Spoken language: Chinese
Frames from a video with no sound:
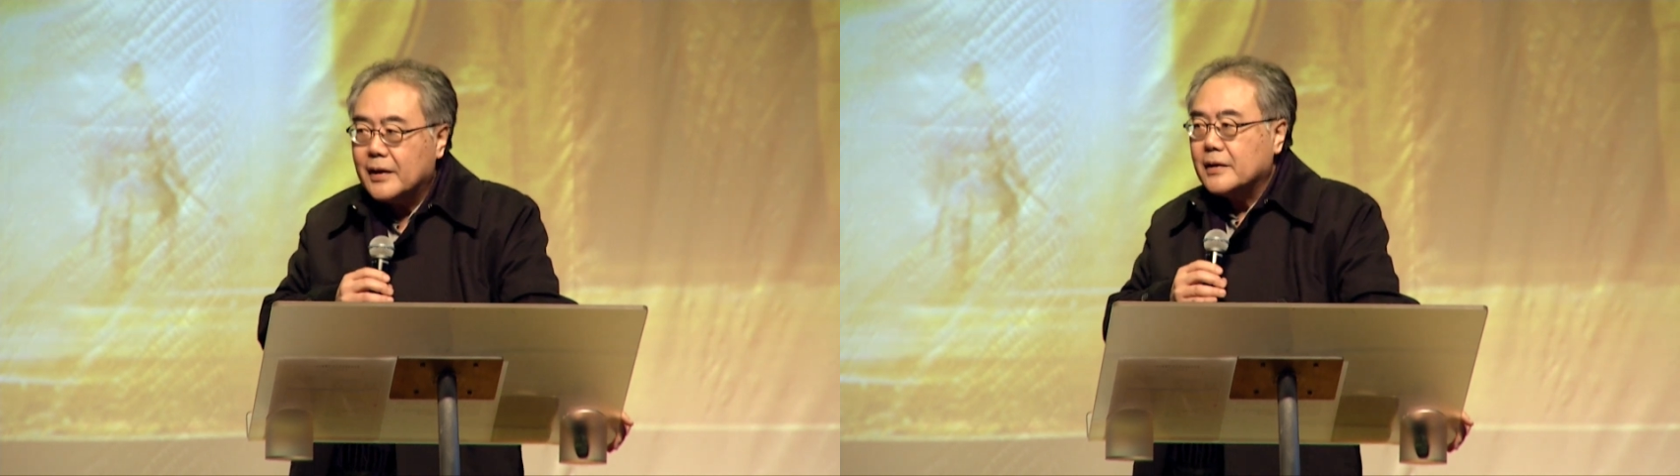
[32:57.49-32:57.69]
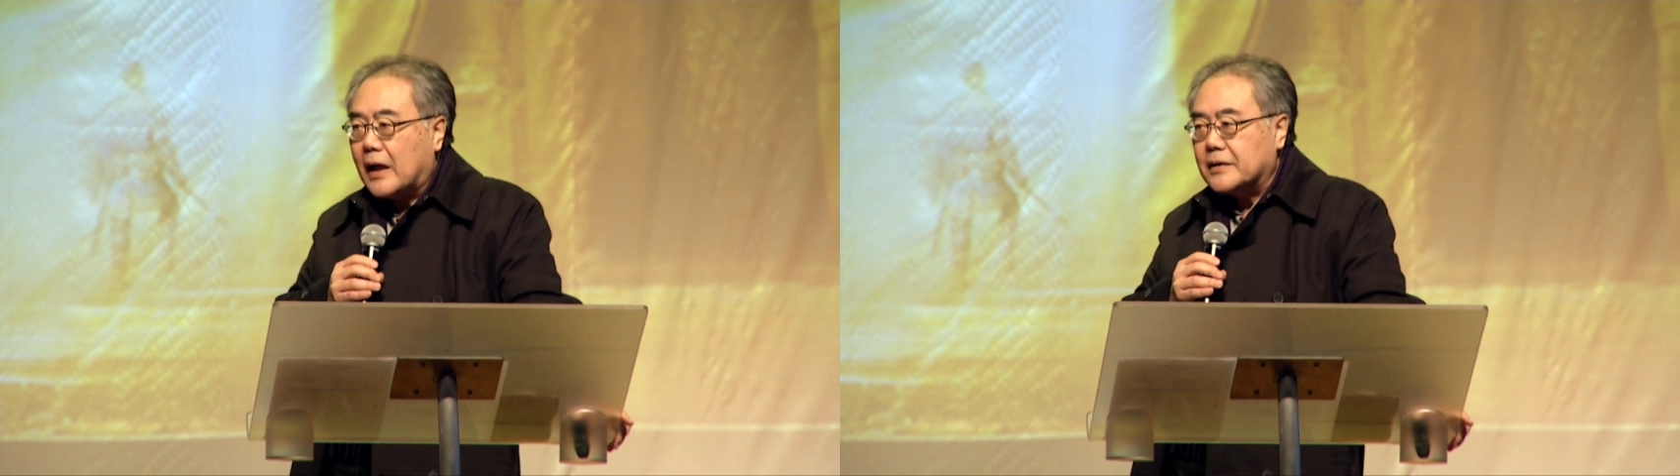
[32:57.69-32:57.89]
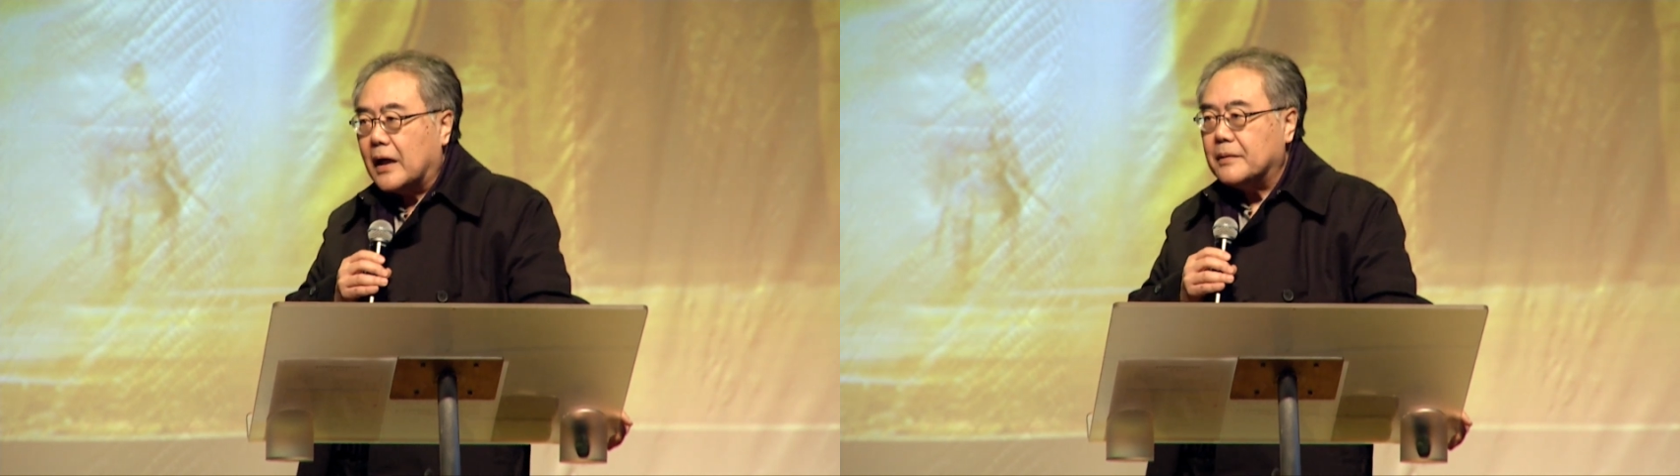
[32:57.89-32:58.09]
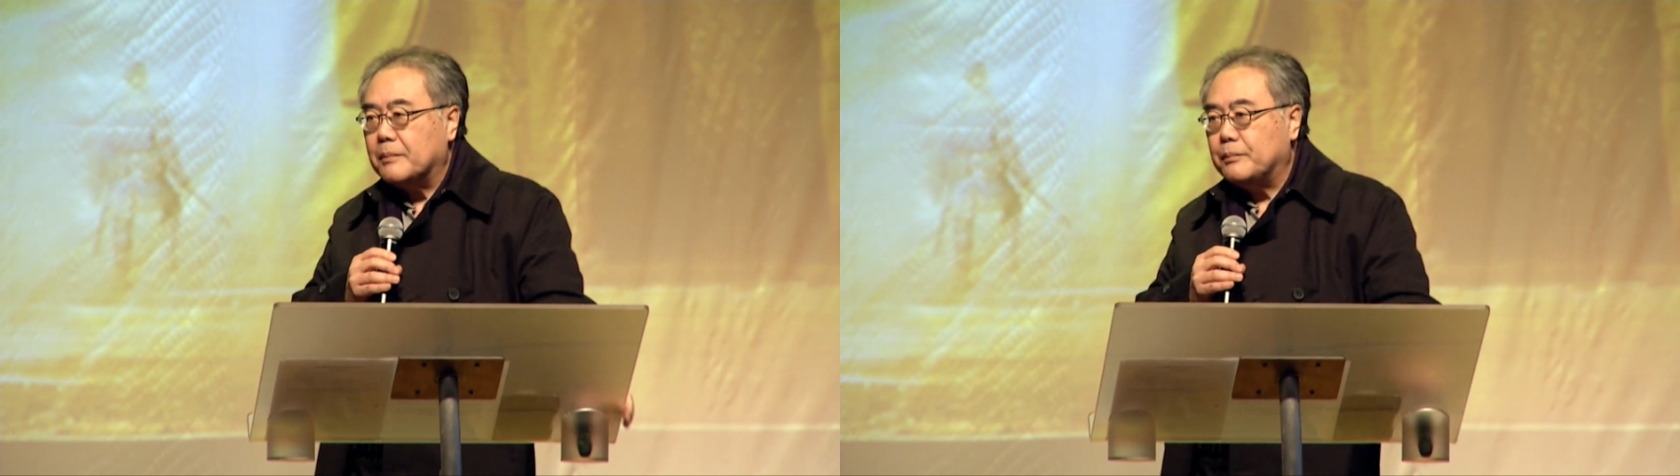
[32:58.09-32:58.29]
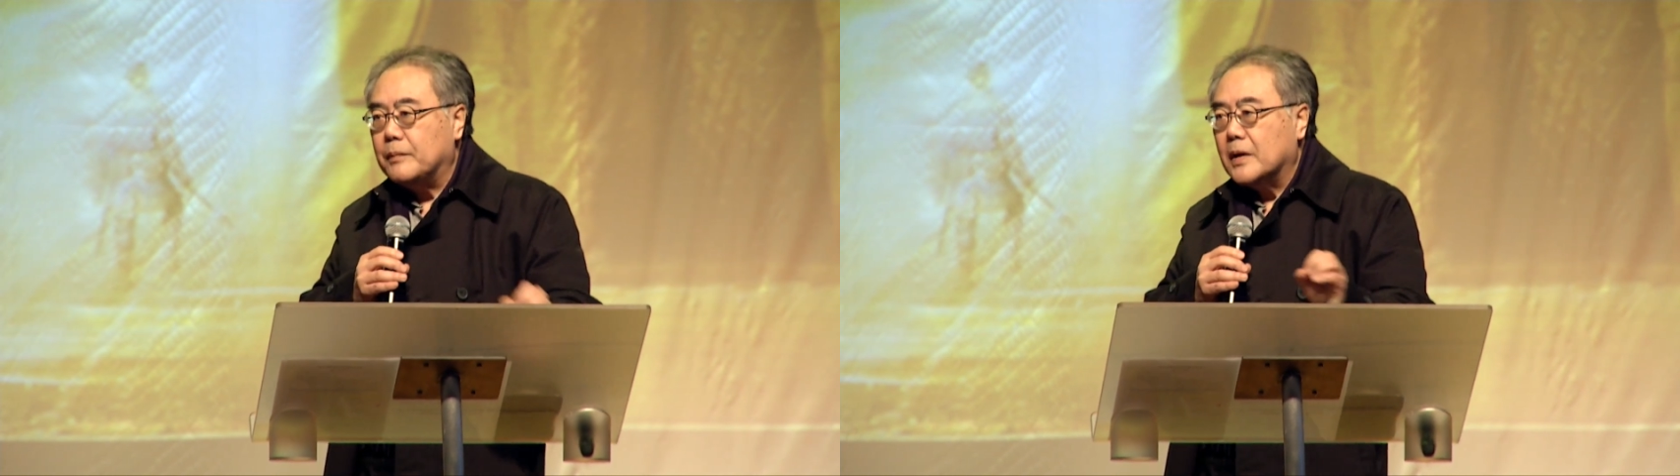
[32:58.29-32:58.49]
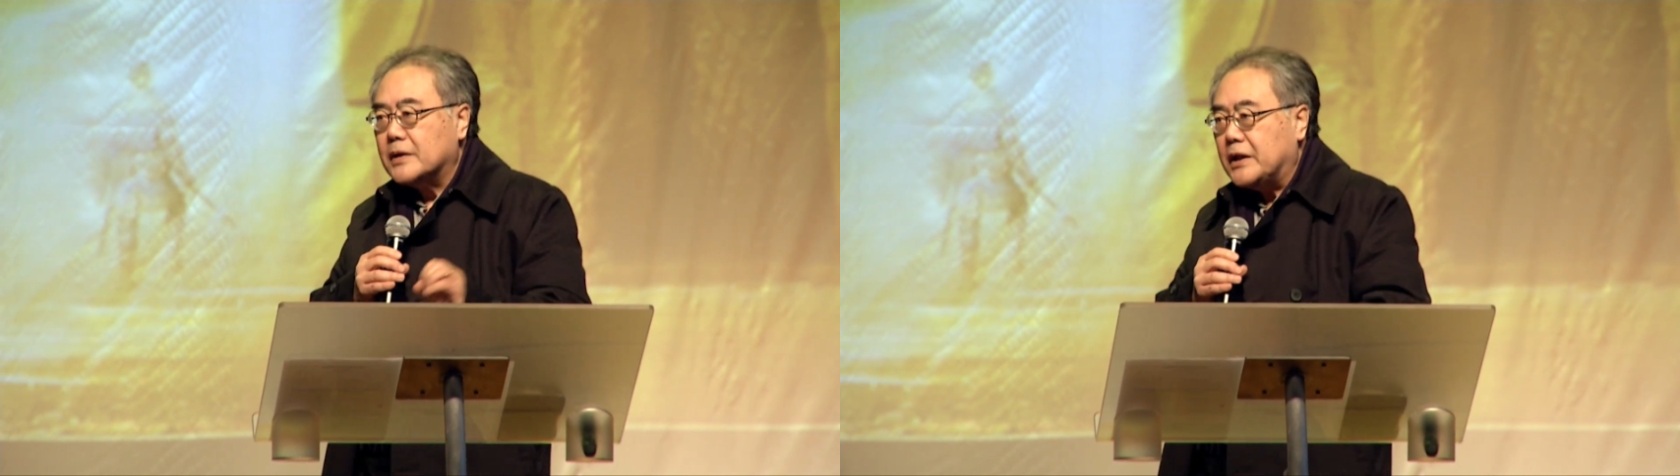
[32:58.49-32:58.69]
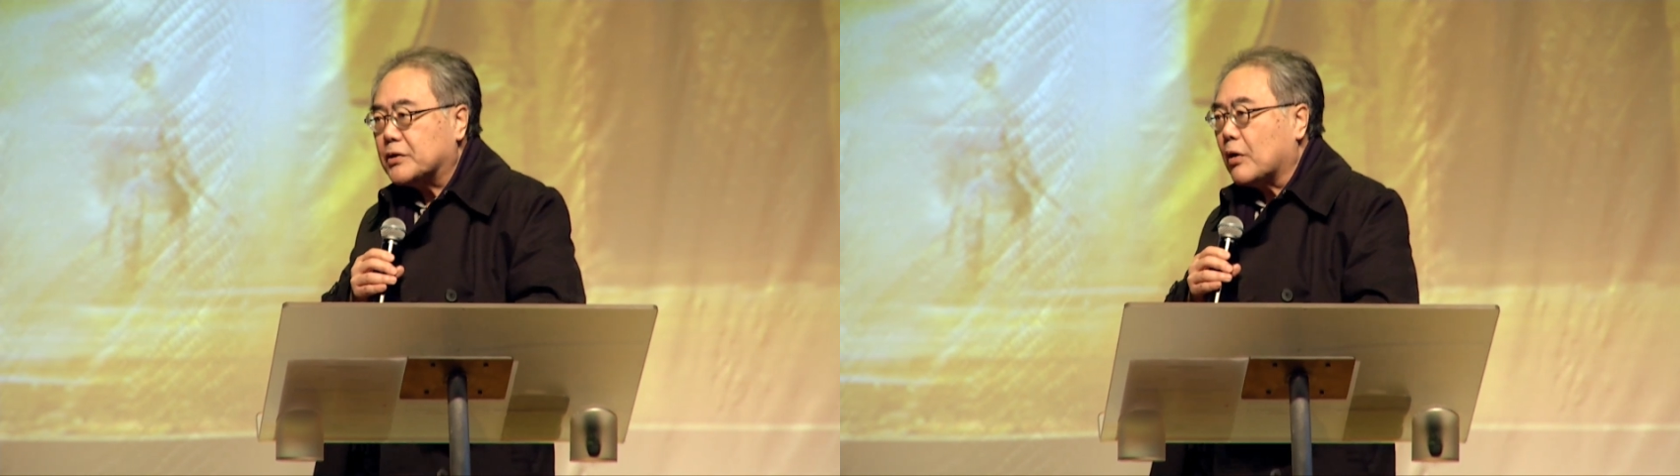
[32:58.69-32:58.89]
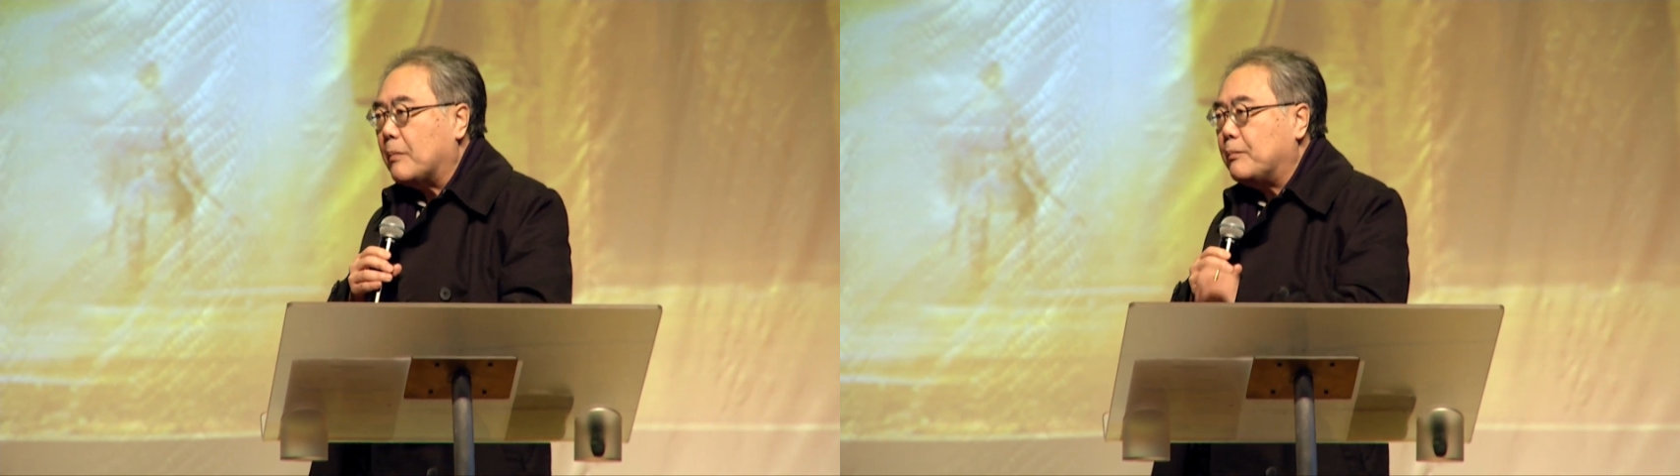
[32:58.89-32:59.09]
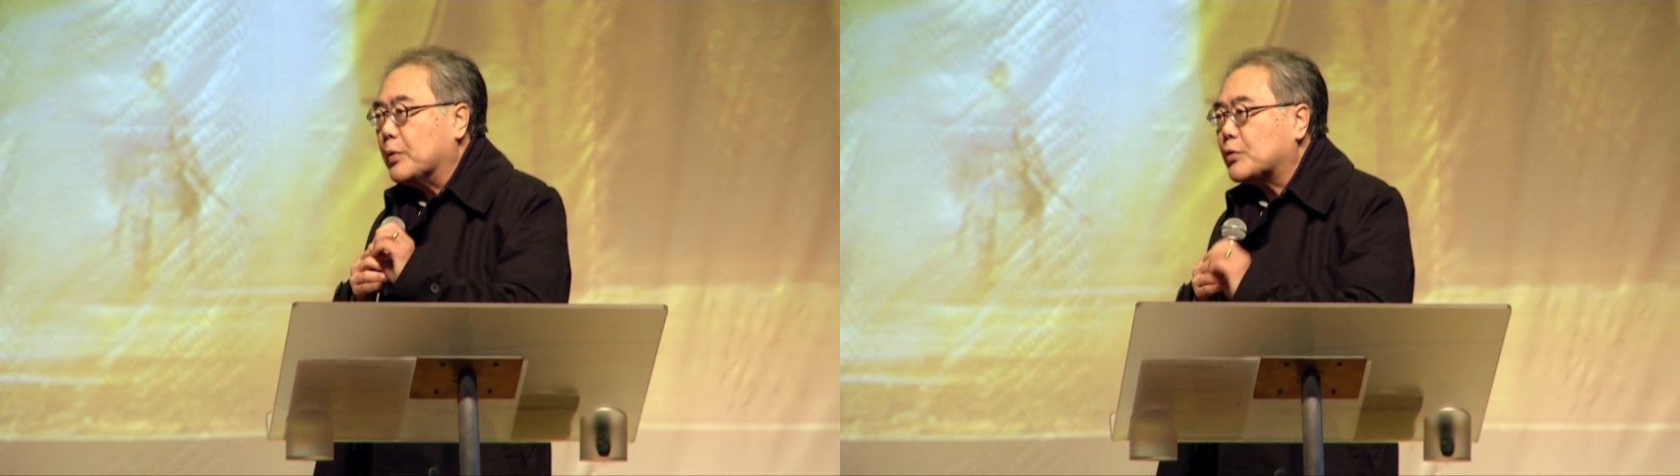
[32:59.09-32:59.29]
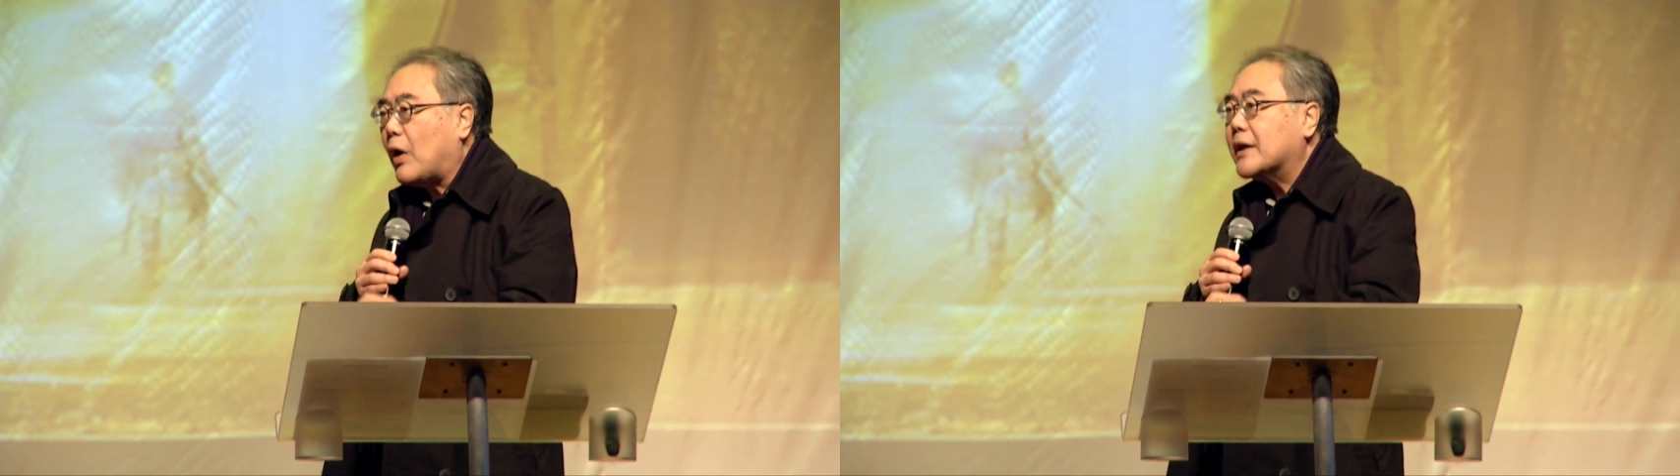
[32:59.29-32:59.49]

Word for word: 当然，一说不断